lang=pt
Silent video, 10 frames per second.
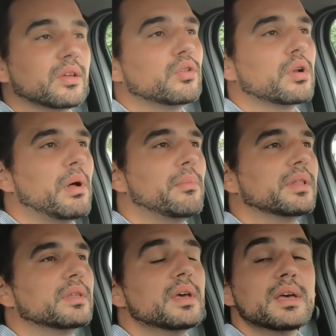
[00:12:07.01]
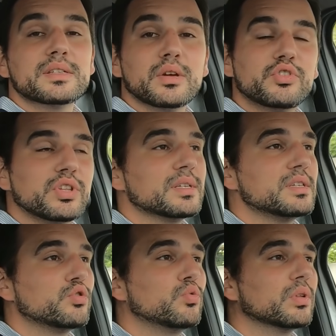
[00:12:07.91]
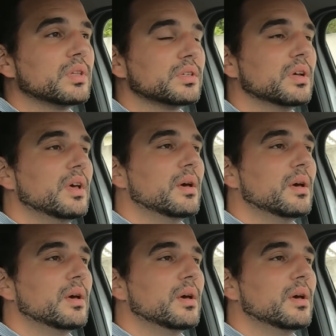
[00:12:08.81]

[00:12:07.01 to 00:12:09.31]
que normalmente são distâncias curtas,